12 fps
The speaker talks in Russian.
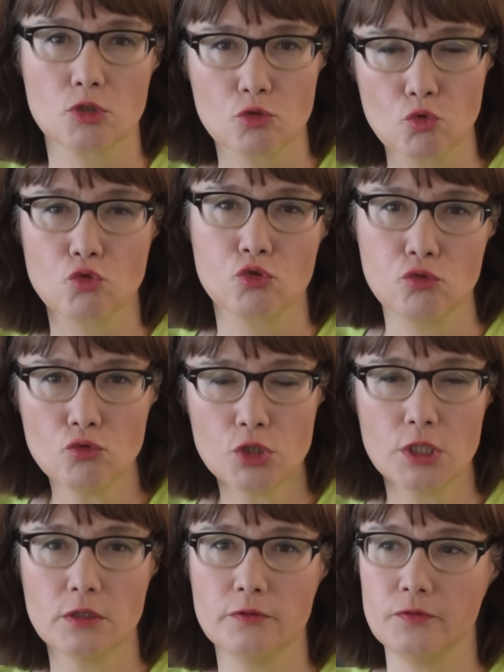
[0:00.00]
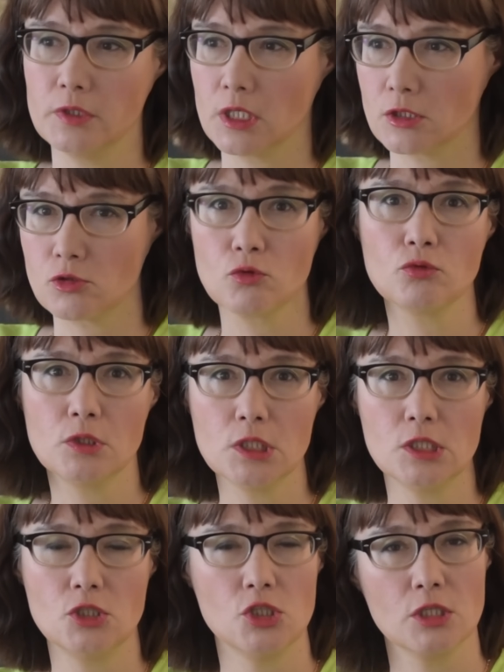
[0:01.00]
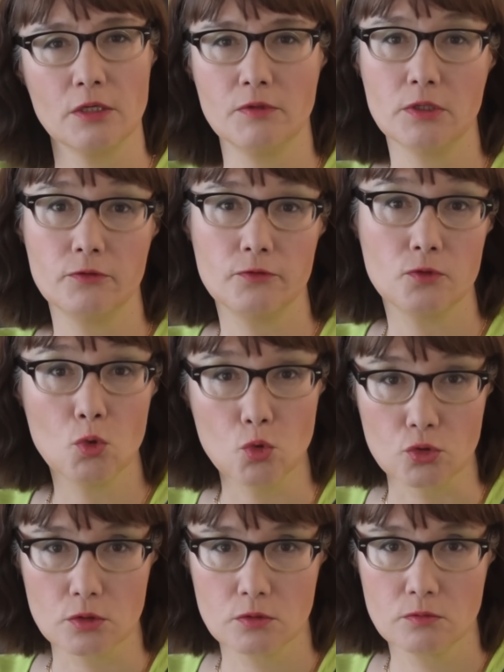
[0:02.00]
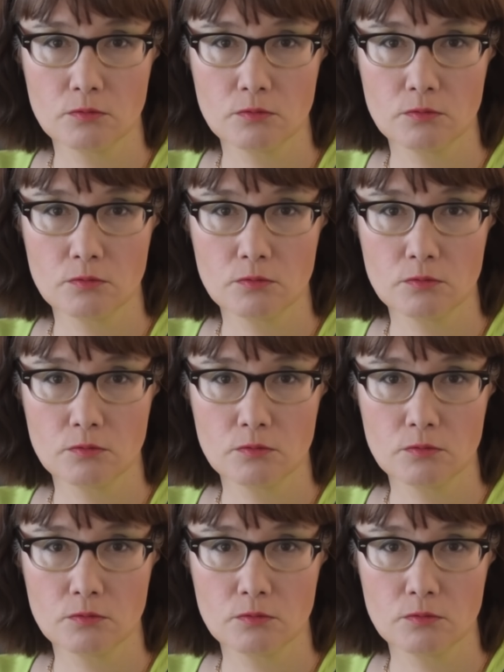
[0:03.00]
100 случаев на 100 тысяч человек в год.